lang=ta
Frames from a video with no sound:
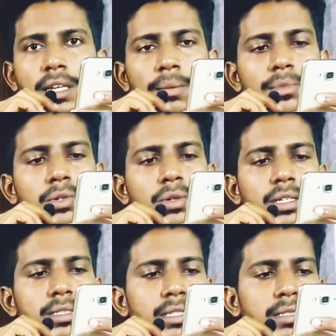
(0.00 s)

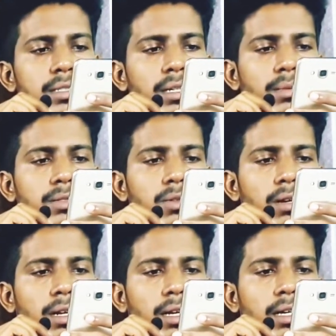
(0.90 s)
எம்யூஹெச்எஸ் அப்படின்னு
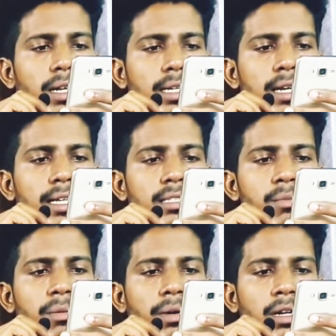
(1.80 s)
சொல்கிறாங்க ரெக்கக்னைஸ்
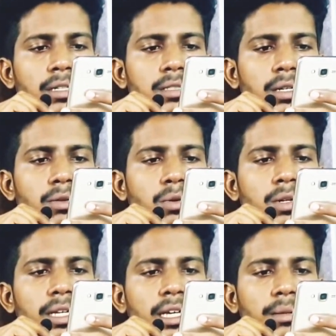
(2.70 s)
பை மகாராஷ்டிரா
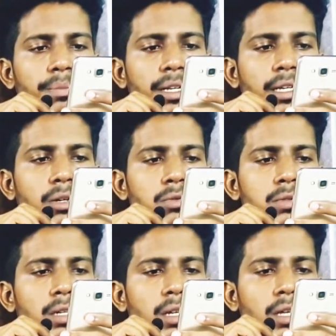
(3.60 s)
ஒட்டிஆர்பிடி கவுன்சில்